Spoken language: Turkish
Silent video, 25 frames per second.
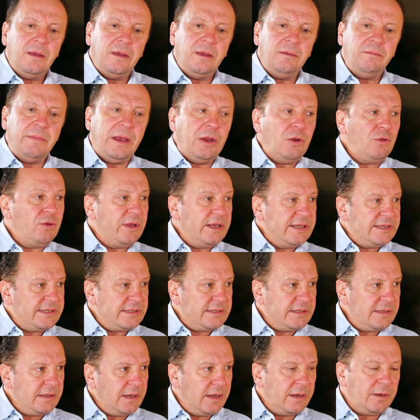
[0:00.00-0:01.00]
e, menü
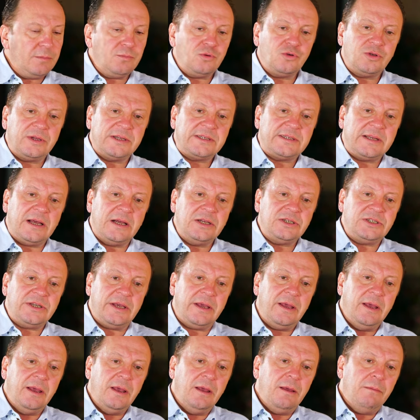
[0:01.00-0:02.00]
testi, hani burada
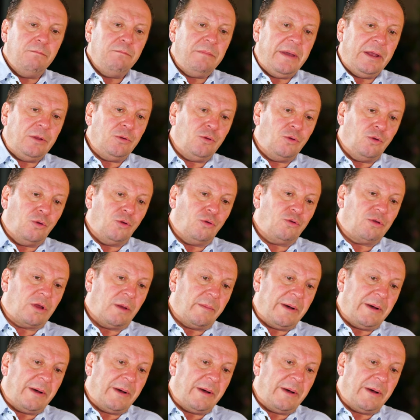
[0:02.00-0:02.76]
sadece menünün